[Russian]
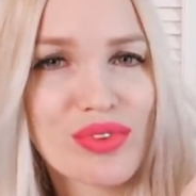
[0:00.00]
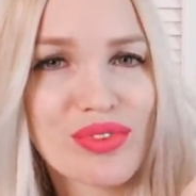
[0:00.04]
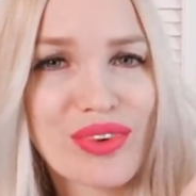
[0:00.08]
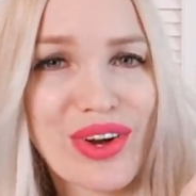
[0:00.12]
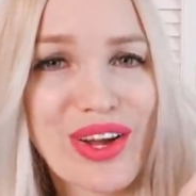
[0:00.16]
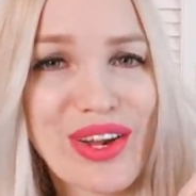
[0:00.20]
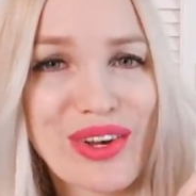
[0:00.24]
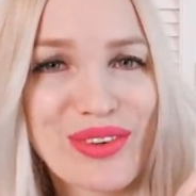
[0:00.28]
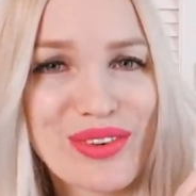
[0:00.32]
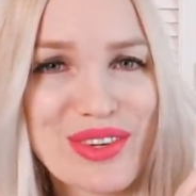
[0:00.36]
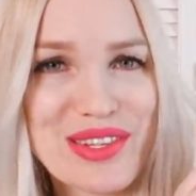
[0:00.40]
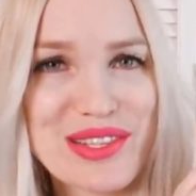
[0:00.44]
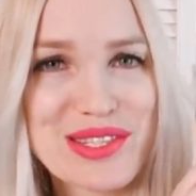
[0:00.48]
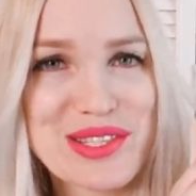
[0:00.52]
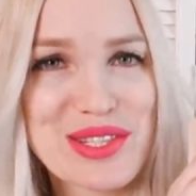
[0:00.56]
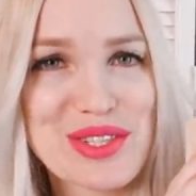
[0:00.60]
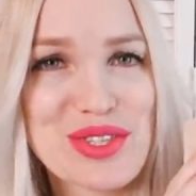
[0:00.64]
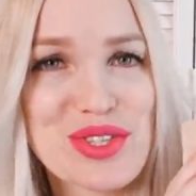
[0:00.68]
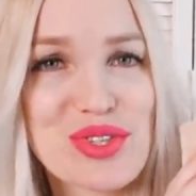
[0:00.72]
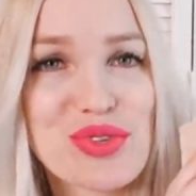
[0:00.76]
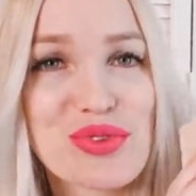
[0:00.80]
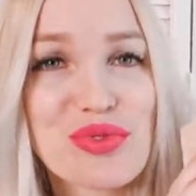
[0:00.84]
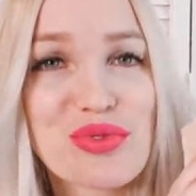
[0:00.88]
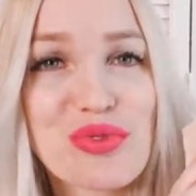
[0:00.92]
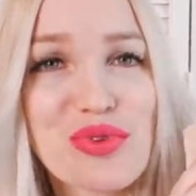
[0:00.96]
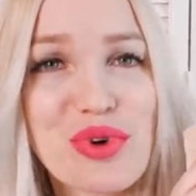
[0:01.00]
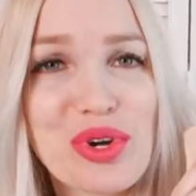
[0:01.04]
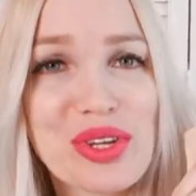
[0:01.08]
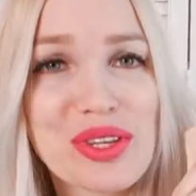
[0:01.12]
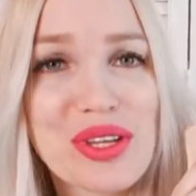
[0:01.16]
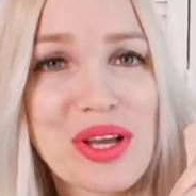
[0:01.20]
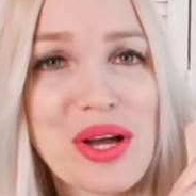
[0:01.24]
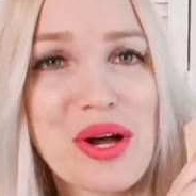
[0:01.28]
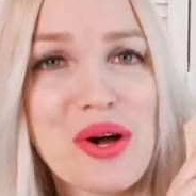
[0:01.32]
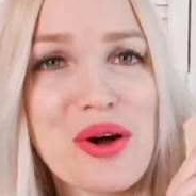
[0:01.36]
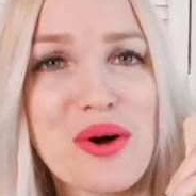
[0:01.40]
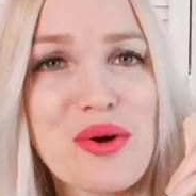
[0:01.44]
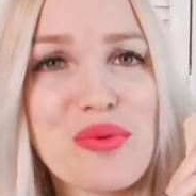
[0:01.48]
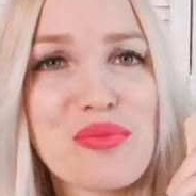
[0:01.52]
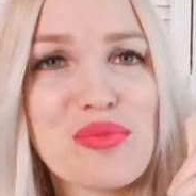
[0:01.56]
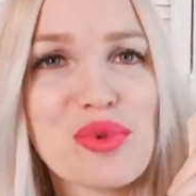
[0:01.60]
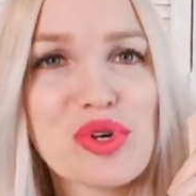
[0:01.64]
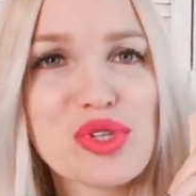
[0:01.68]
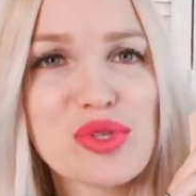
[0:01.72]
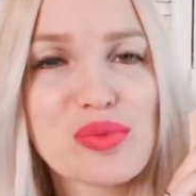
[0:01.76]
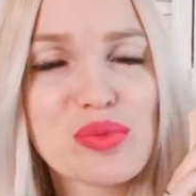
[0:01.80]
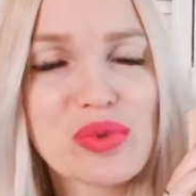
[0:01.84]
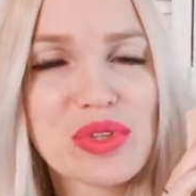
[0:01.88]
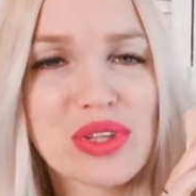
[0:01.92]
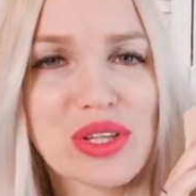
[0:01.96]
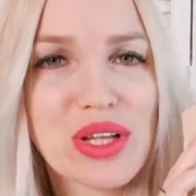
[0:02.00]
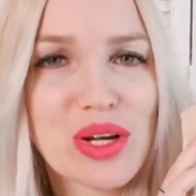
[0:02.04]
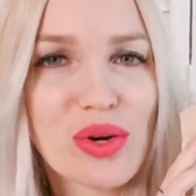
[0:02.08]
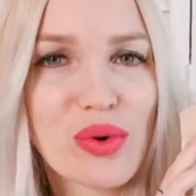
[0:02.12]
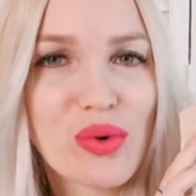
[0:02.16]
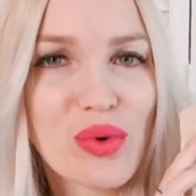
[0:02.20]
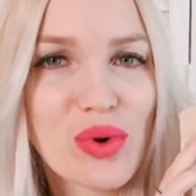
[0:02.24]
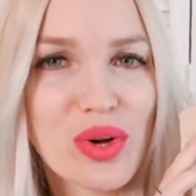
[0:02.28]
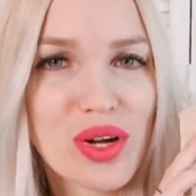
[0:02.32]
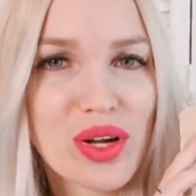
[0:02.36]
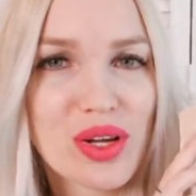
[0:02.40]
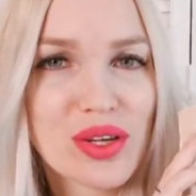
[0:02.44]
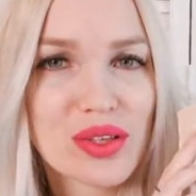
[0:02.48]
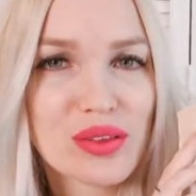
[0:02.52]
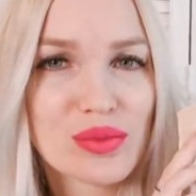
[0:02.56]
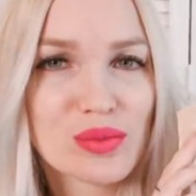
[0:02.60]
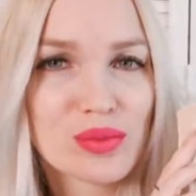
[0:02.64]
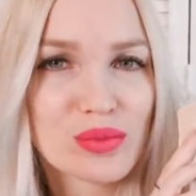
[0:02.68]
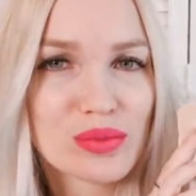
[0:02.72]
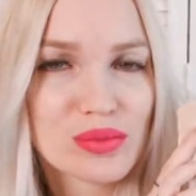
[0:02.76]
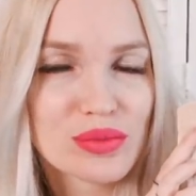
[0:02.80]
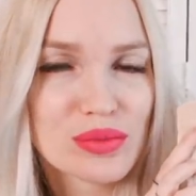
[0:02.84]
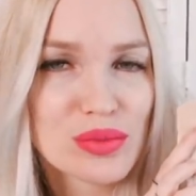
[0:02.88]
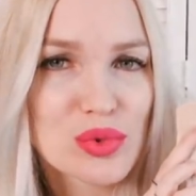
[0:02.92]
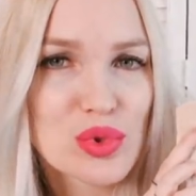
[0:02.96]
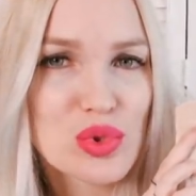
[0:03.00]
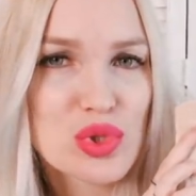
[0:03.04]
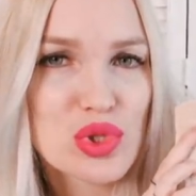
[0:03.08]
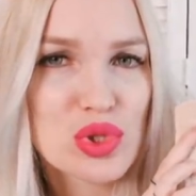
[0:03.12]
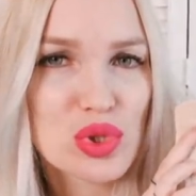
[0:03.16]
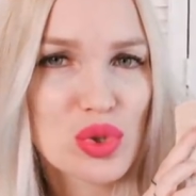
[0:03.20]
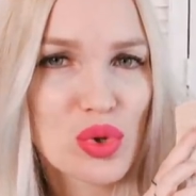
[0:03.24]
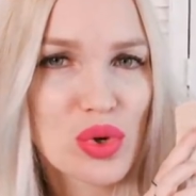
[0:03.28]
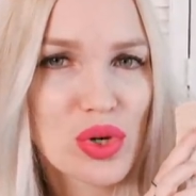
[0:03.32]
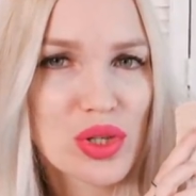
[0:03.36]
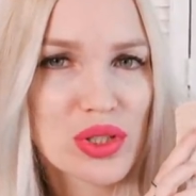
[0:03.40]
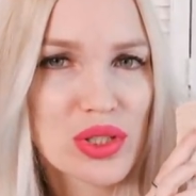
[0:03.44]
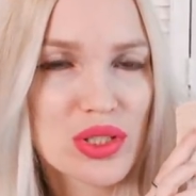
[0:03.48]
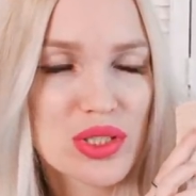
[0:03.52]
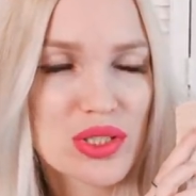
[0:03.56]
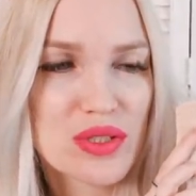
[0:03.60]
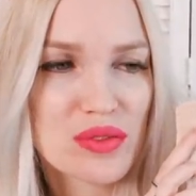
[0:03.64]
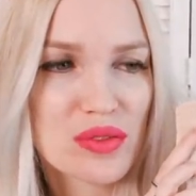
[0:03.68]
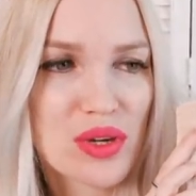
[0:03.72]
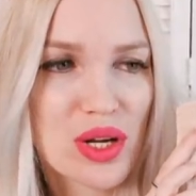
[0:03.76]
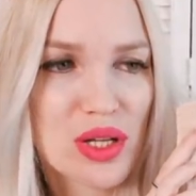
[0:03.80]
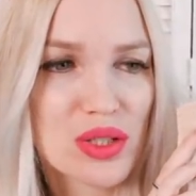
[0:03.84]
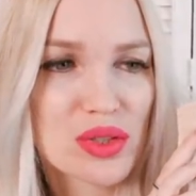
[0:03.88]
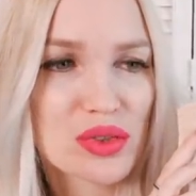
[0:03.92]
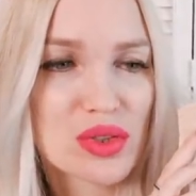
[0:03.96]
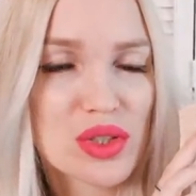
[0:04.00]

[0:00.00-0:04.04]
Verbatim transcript: вываливается живот, может быть, такое ну, стоит одевать.